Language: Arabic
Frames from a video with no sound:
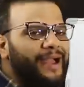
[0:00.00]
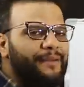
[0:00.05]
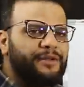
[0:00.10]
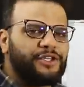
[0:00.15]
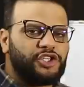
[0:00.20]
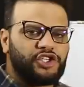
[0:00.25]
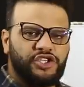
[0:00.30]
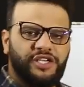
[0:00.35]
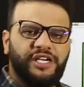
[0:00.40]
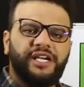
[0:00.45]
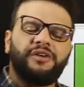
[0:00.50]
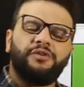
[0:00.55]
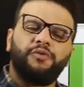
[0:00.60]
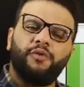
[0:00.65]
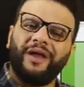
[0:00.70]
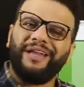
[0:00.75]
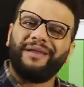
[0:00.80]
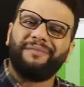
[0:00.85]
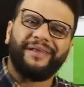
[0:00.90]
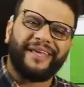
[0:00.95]
احمد الشيخ
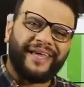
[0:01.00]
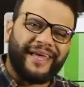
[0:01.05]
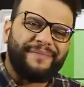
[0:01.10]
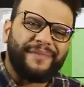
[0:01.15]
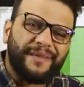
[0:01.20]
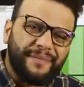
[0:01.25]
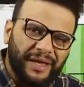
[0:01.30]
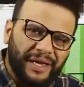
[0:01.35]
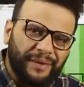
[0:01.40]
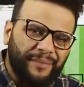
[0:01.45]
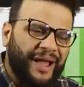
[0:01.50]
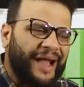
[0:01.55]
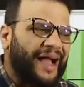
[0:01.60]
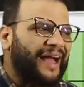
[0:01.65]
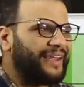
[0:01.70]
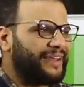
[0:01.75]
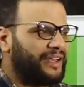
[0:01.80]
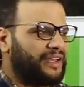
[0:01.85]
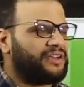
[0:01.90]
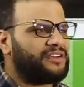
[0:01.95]
واحنا بنتكلم دايما يا جماعه
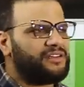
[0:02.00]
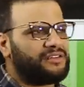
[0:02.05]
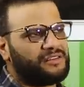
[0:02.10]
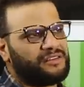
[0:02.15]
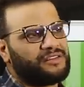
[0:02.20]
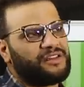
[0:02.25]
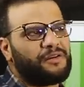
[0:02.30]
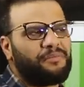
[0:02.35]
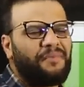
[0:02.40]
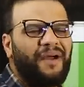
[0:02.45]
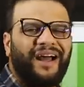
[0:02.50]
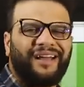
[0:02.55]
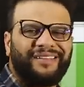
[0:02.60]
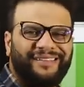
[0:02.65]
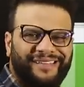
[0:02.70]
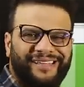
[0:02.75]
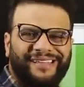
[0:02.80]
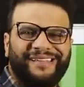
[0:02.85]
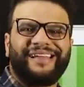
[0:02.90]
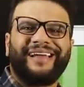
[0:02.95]
على خطه
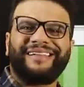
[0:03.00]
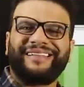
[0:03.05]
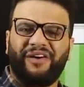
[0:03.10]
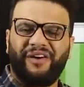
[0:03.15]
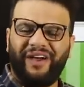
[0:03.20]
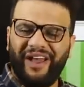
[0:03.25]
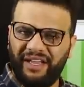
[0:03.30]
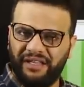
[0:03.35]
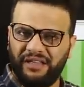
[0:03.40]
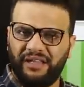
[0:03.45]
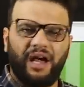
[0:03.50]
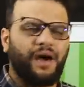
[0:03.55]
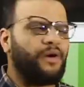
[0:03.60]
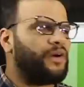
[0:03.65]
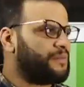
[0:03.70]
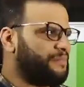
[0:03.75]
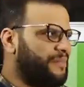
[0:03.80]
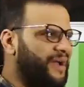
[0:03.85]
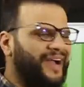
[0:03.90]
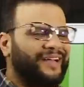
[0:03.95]
4 2 3 1
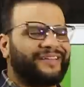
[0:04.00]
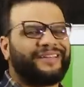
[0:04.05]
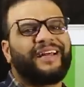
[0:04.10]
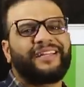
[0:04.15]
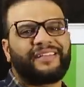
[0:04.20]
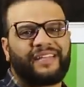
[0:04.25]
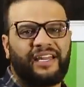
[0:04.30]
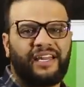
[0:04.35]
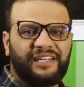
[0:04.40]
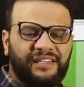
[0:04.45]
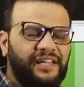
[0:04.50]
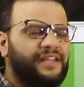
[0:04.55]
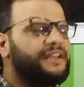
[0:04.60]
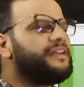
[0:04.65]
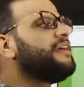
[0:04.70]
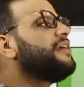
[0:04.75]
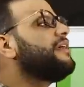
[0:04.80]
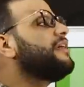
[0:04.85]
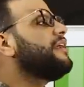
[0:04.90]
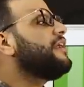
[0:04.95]
او 4 3 3
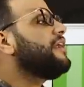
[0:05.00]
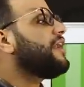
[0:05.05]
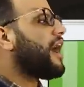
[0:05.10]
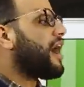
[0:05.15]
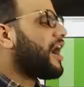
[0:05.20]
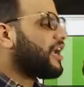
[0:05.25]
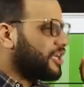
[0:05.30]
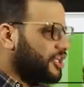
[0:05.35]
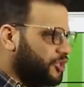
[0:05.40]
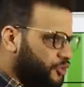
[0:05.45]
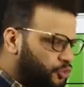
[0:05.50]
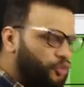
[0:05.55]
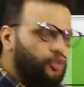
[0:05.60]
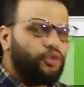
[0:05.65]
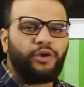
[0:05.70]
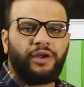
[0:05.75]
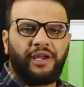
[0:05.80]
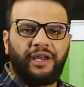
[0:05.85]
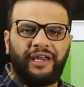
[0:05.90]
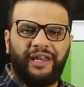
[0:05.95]
على
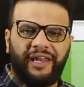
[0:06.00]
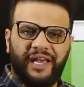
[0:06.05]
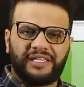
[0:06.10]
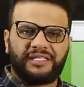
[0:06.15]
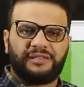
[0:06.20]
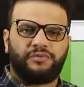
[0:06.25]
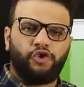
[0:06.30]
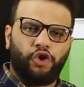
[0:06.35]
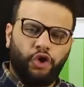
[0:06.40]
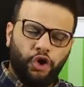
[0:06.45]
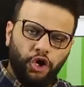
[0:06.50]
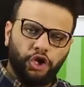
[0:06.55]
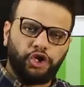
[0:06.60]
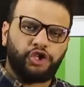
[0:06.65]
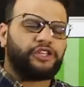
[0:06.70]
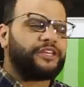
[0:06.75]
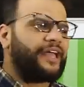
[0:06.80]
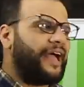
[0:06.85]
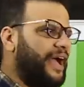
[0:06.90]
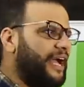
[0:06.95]
طول لازم
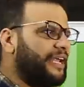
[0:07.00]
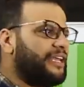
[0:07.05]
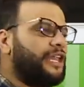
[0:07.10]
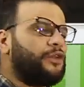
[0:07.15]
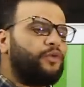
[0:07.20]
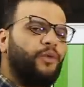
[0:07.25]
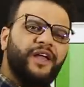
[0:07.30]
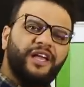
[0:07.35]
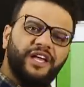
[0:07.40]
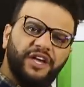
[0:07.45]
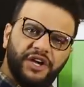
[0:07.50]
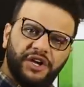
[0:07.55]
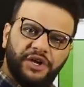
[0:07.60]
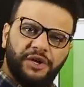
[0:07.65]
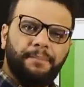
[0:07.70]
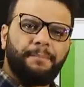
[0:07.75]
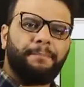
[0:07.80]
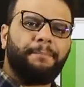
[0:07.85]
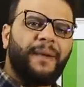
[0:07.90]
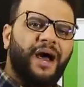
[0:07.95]
نحط على
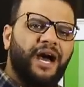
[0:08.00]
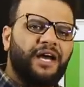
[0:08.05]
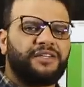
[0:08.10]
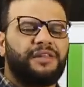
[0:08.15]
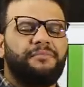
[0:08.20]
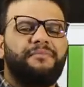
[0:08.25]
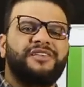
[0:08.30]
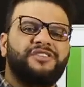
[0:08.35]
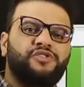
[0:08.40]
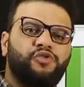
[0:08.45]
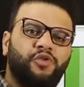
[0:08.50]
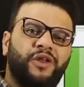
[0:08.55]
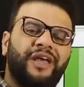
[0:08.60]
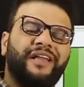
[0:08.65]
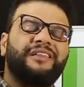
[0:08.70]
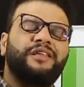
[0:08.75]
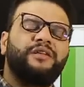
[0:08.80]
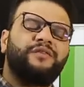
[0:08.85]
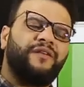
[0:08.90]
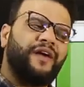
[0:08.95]
الوينجر بعض المسؤوليه
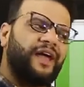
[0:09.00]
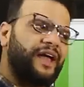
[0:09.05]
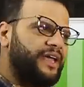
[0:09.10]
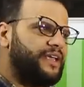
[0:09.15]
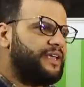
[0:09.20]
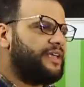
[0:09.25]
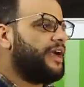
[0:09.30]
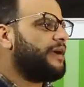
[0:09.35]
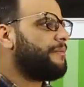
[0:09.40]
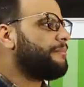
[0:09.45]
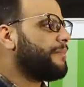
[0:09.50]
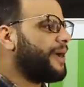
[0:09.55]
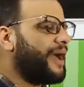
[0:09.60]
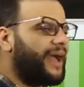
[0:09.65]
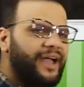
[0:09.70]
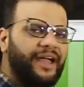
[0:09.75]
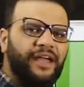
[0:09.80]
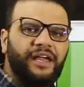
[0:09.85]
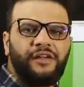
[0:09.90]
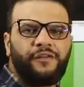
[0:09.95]
الدفاعيه
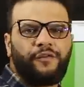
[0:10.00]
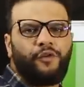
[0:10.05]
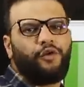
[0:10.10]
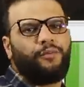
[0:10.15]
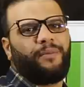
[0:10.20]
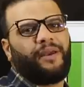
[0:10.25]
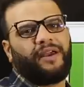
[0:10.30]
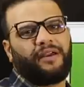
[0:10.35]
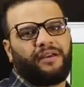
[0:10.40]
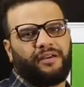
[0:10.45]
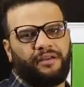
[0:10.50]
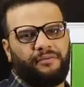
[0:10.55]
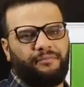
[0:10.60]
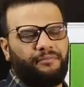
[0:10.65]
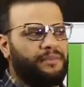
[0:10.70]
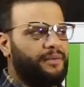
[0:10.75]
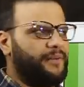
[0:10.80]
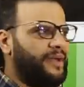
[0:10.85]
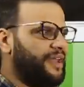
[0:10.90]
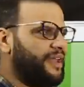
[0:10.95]
مع الفول باك
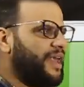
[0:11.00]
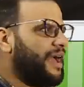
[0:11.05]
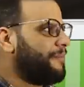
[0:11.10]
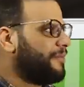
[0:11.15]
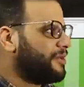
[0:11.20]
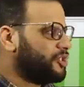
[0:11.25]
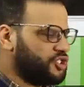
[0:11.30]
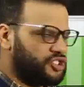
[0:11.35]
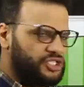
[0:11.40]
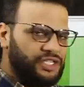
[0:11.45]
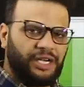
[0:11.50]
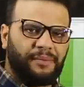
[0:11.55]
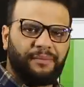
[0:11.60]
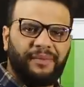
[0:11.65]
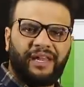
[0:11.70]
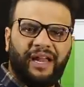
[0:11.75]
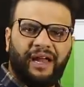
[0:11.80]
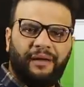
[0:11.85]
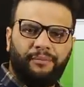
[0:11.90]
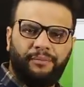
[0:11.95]
بمعنى احمد الشيخ
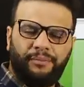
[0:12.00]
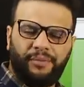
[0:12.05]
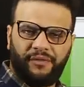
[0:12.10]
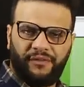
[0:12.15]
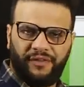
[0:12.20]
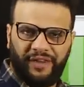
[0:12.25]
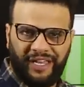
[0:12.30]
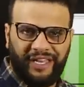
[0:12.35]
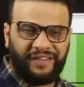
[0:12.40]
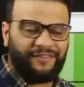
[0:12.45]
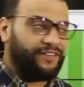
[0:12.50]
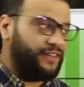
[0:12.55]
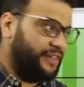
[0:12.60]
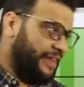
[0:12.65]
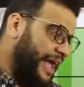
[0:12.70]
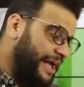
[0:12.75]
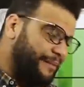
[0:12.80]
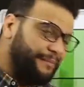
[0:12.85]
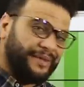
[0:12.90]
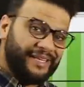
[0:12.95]
بيلعب في الحته في
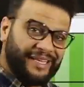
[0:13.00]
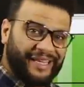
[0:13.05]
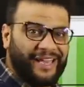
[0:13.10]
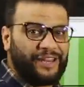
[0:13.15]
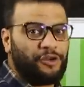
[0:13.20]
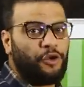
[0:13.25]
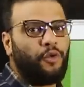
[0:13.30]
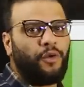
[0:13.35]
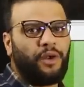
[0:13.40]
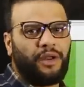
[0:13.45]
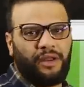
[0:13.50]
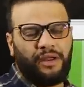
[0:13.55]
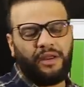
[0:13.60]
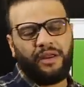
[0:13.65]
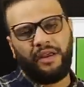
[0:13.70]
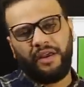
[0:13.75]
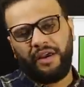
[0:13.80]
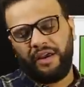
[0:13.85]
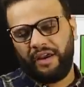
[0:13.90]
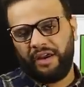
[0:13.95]
الهجمه دي كان هو
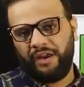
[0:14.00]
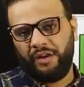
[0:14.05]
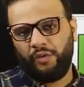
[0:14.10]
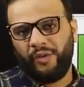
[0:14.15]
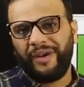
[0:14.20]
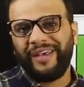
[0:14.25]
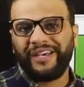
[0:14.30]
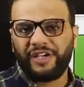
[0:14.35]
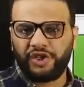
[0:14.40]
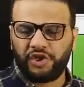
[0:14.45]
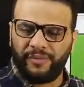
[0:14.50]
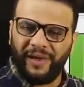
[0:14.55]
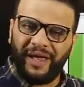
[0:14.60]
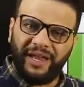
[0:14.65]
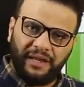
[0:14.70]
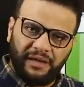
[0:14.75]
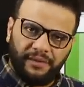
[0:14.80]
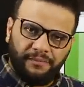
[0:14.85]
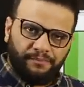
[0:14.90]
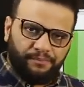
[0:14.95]
الوينج
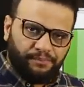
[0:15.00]
شمال